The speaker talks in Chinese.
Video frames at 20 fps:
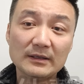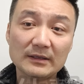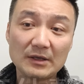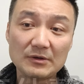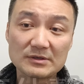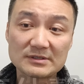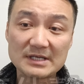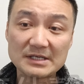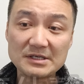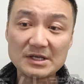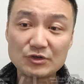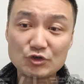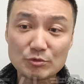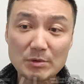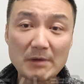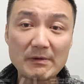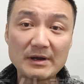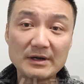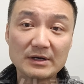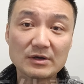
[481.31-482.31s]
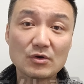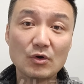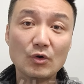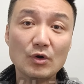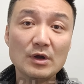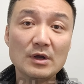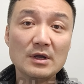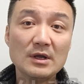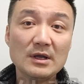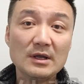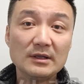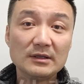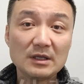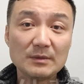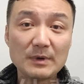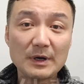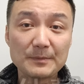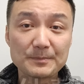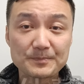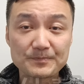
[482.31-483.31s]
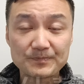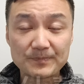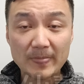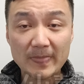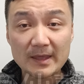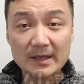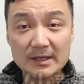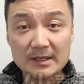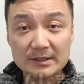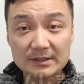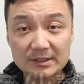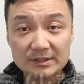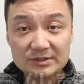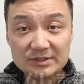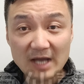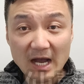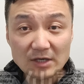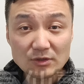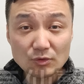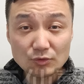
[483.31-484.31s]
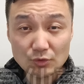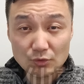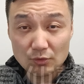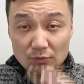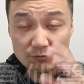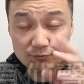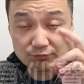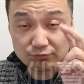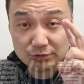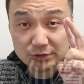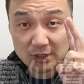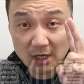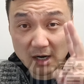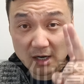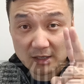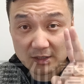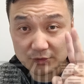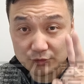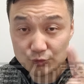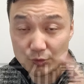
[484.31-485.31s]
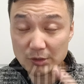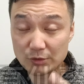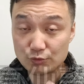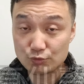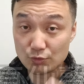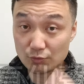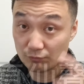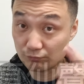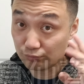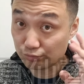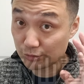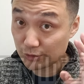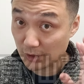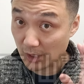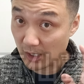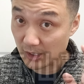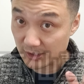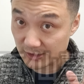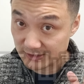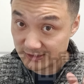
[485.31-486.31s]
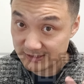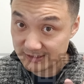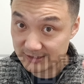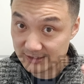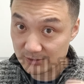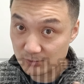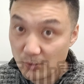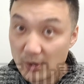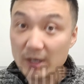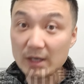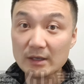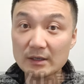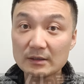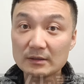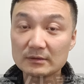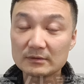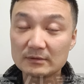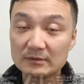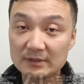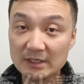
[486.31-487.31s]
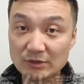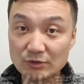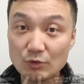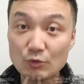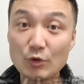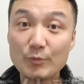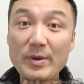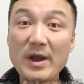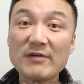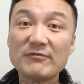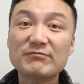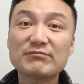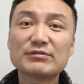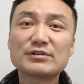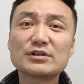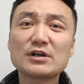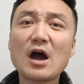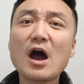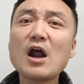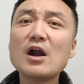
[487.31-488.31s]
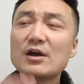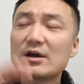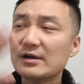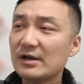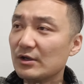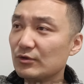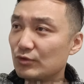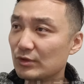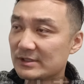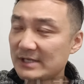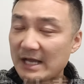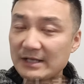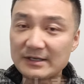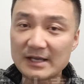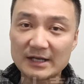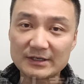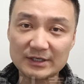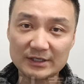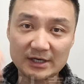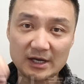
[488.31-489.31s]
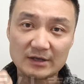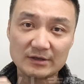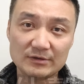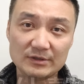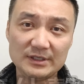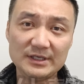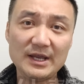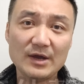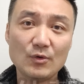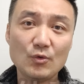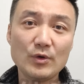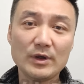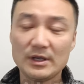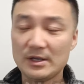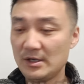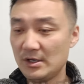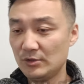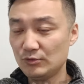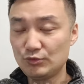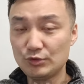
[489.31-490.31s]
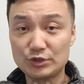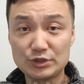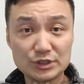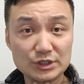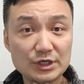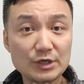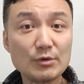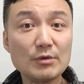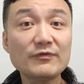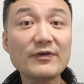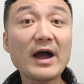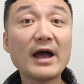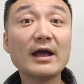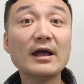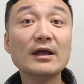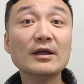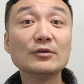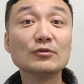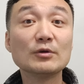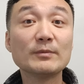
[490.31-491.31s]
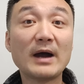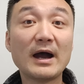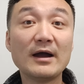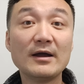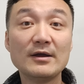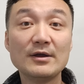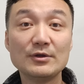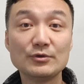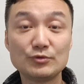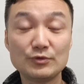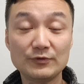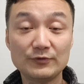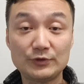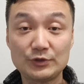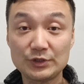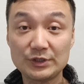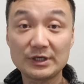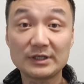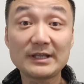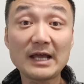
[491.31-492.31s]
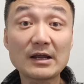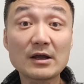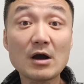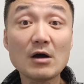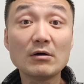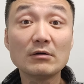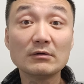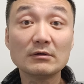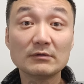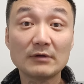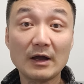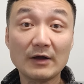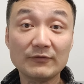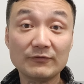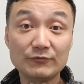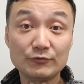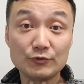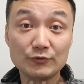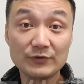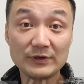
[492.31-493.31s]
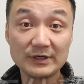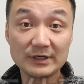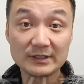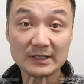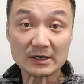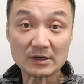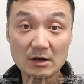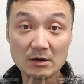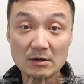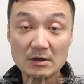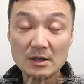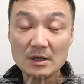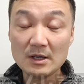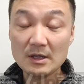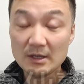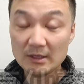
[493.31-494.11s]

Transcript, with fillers: 它有3900万人口。那么这个加州就有52个选区，52个席位，加州会派52个人去参加这场宴会，去吃这顿饭，对吧？去吃这个蛋糕，去分这个蛋糕。